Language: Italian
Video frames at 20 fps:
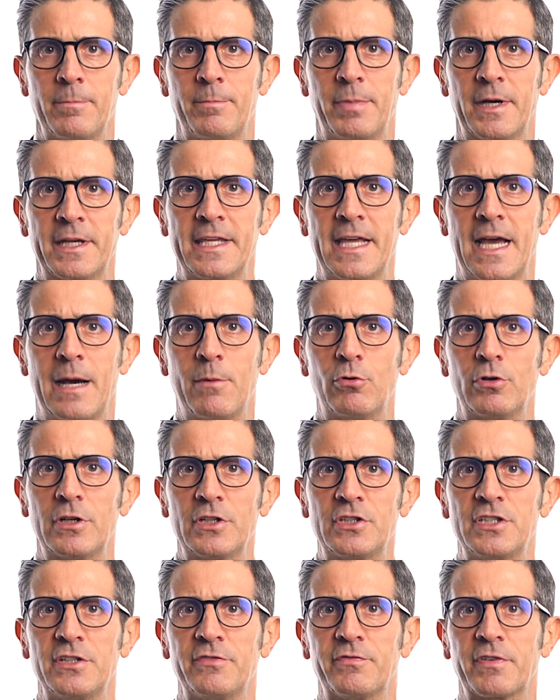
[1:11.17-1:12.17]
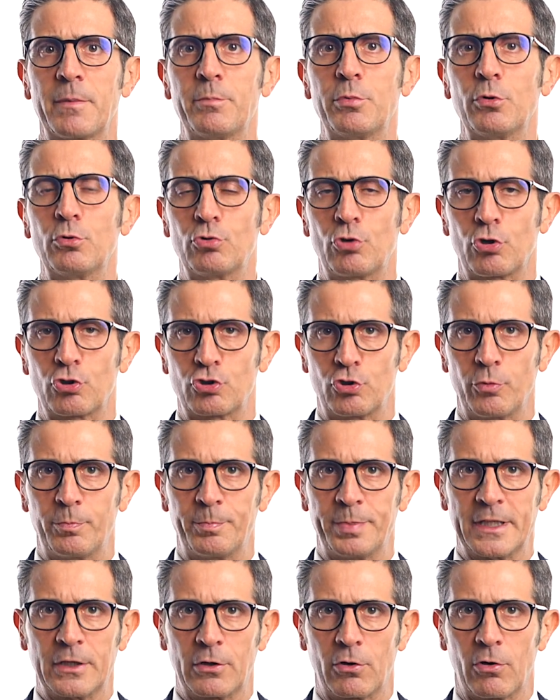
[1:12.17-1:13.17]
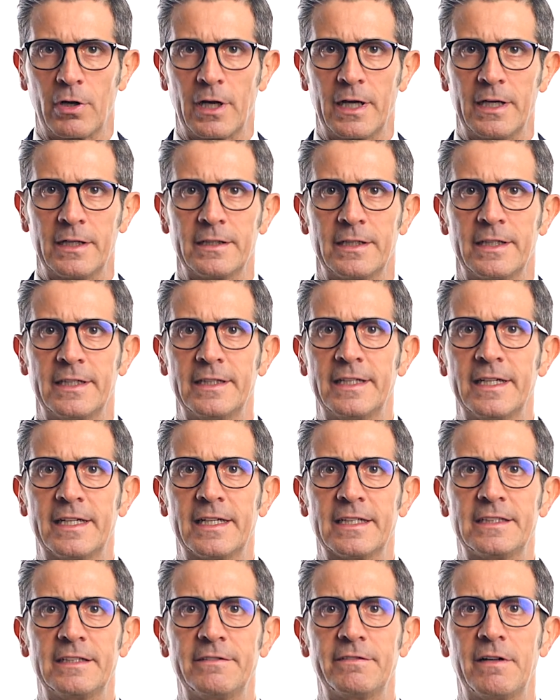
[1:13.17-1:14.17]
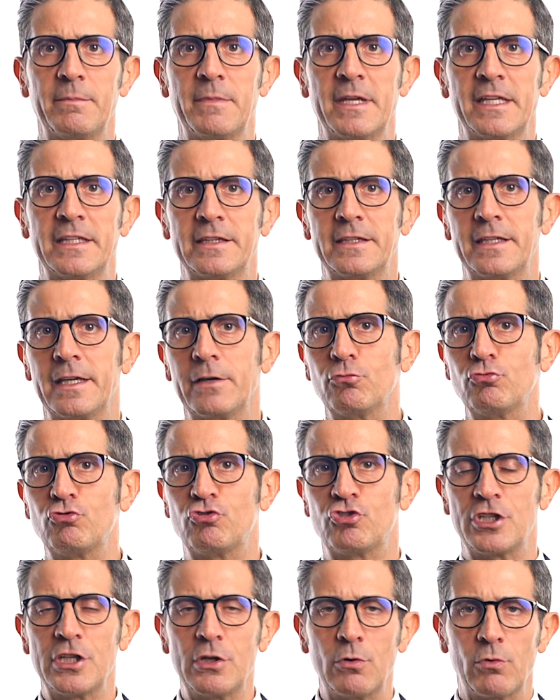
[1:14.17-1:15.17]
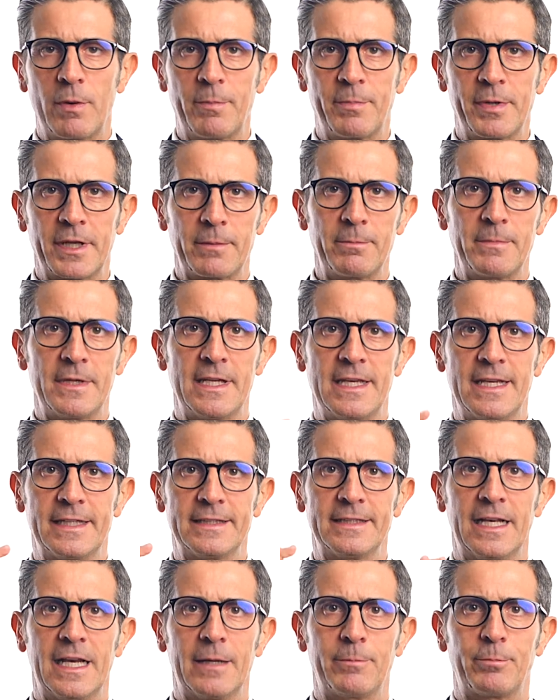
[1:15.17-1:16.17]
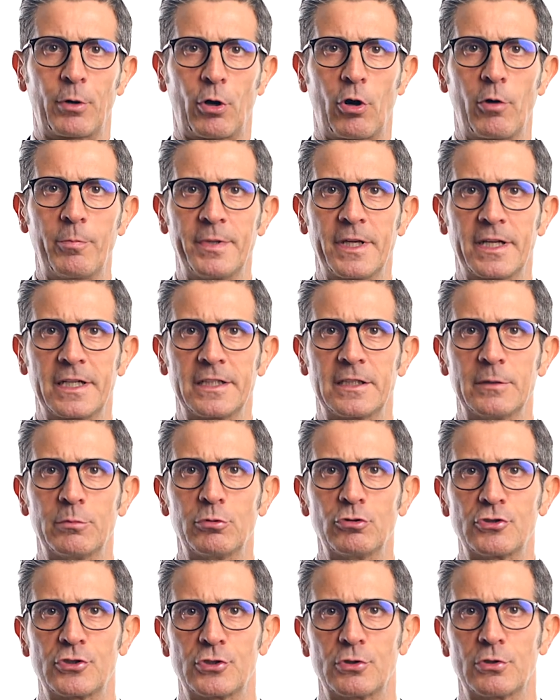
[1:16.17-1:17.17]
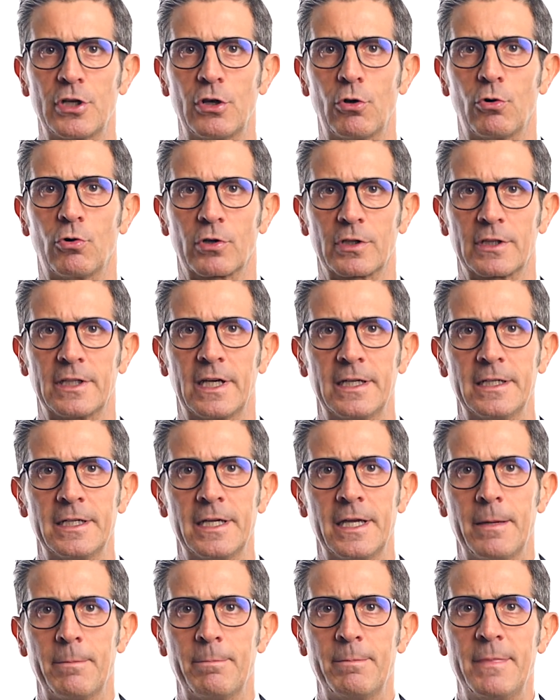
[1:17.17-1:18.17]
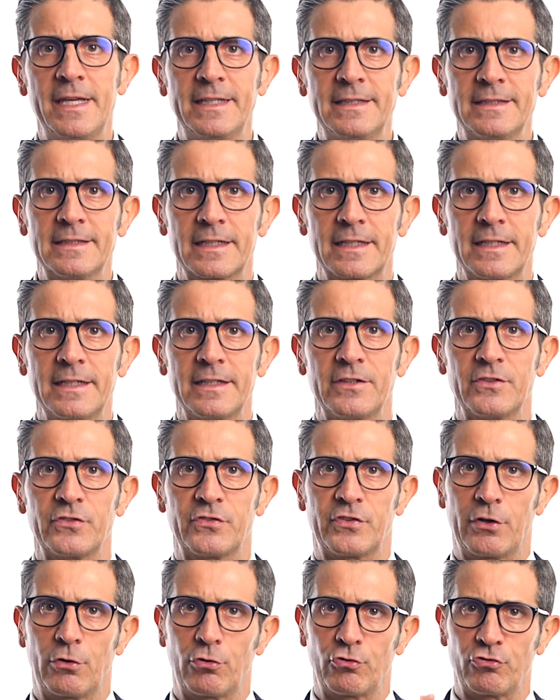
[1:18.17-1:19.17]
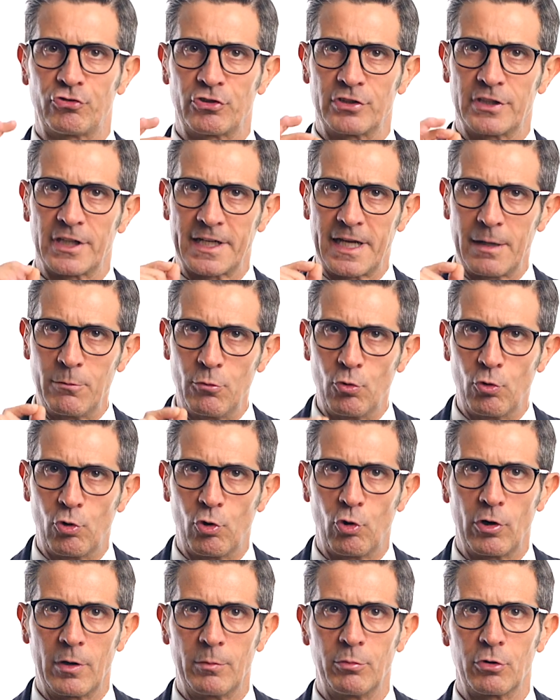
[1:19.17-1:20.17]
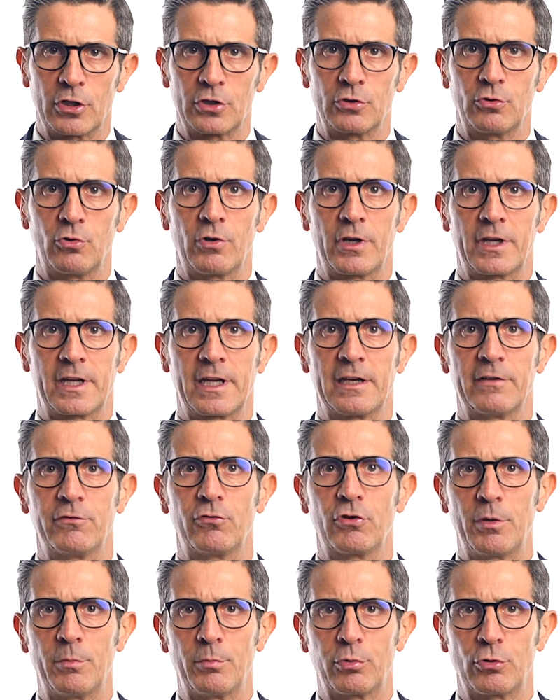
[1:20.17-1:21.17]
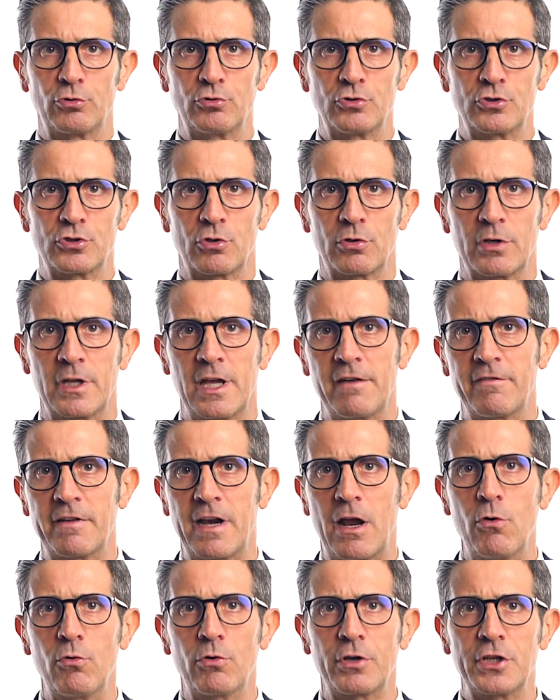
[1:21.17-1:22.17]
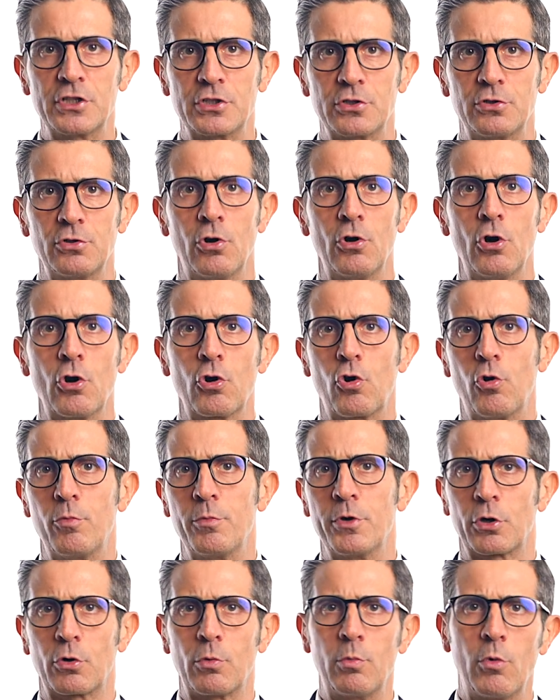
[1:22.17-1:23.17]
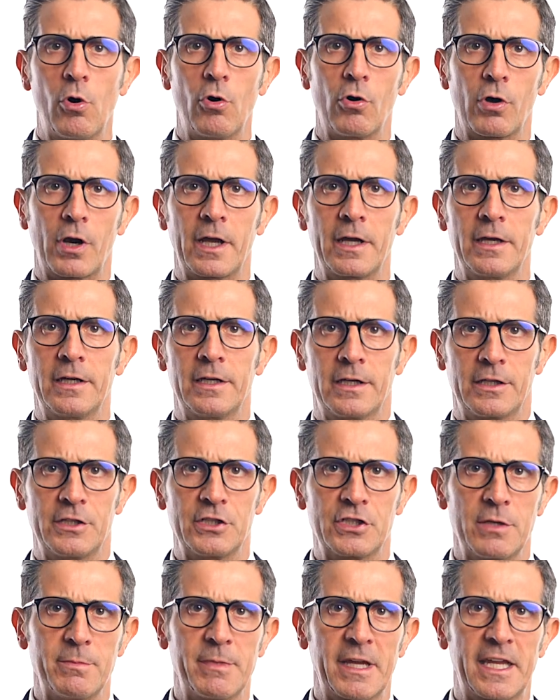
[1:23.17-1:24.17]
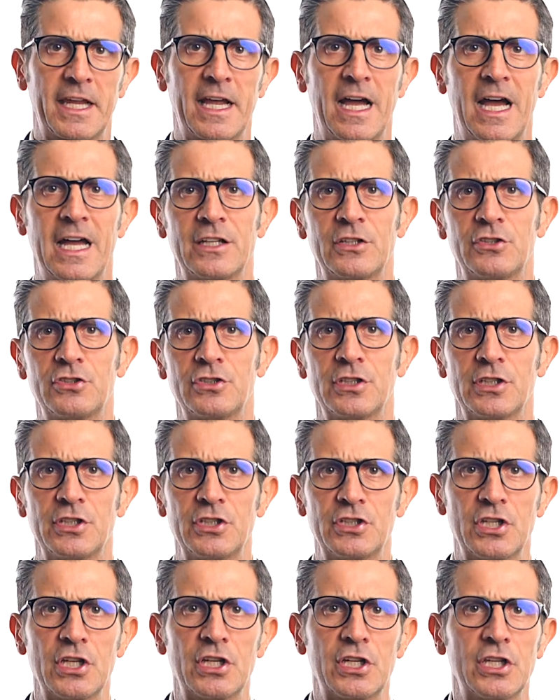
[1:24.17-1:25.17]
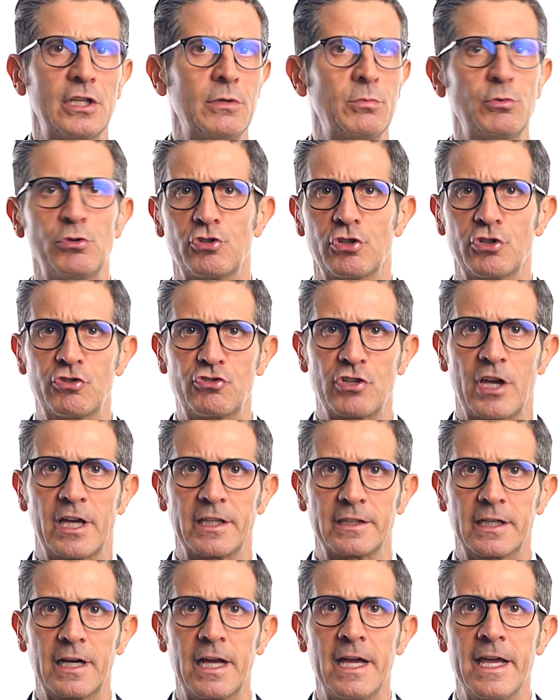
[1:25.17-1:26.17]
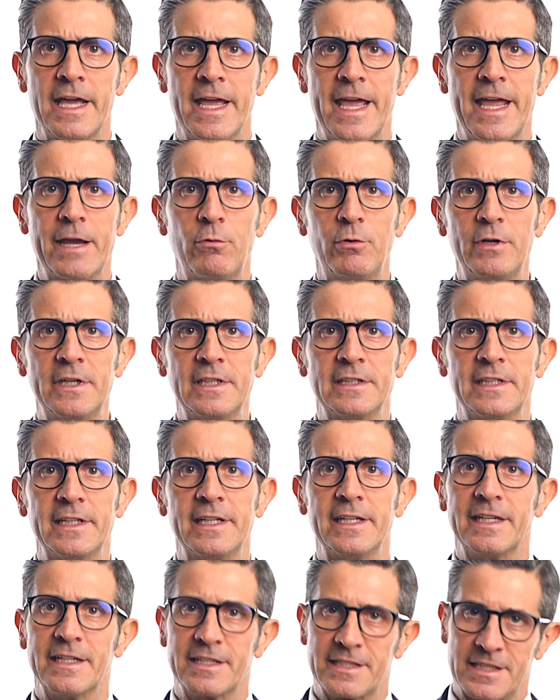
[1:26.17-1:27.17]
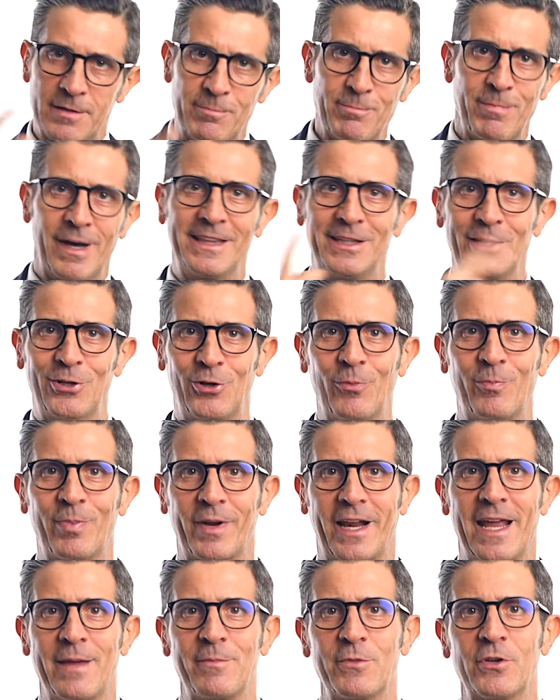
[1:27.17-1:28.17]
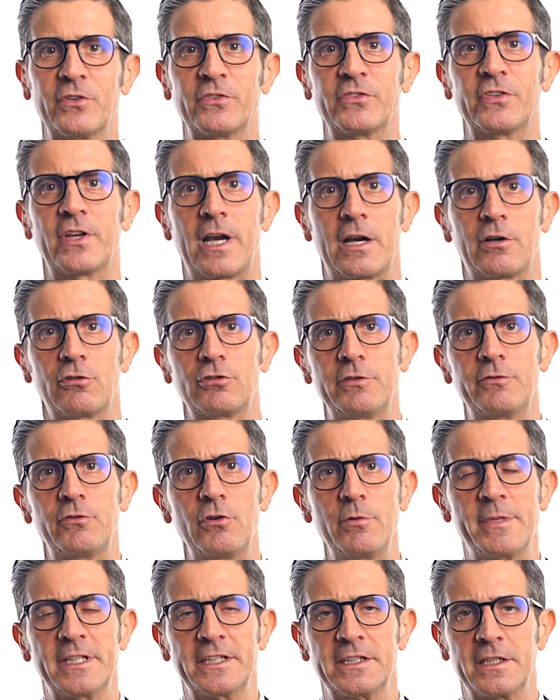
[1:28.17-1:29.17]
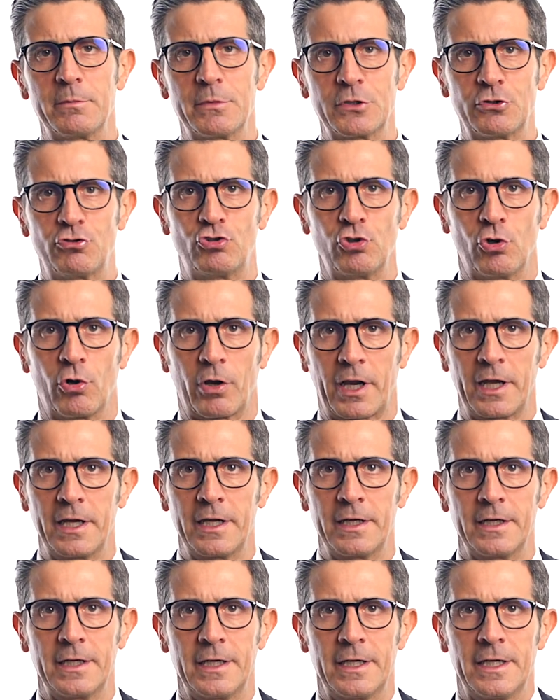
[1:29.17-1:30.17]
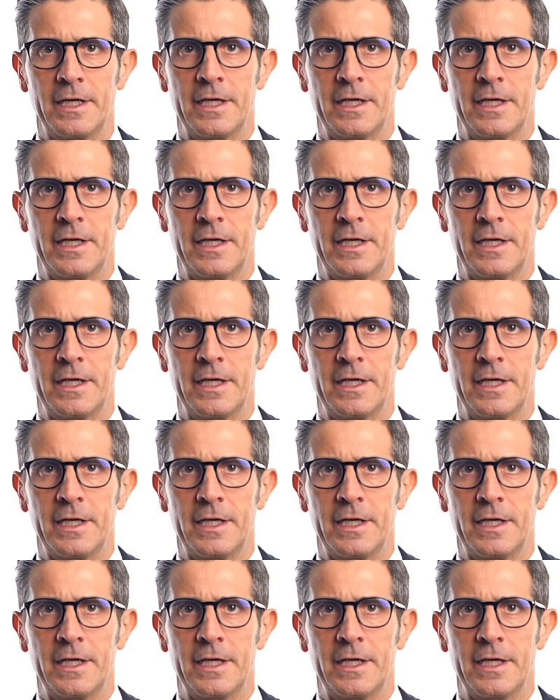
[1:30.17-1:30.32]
paghiamo una cifra piuttosto piccola, indicativamente un 5 per 1000 della propria retribuzione lorda, mentre se consideriamo un collaboratore che lavora in produzione avrà un rischio come rumore, rischi meccanici, rischi chimici, eccetera, e quindi il simpatico premio sarà notevolmente maggiore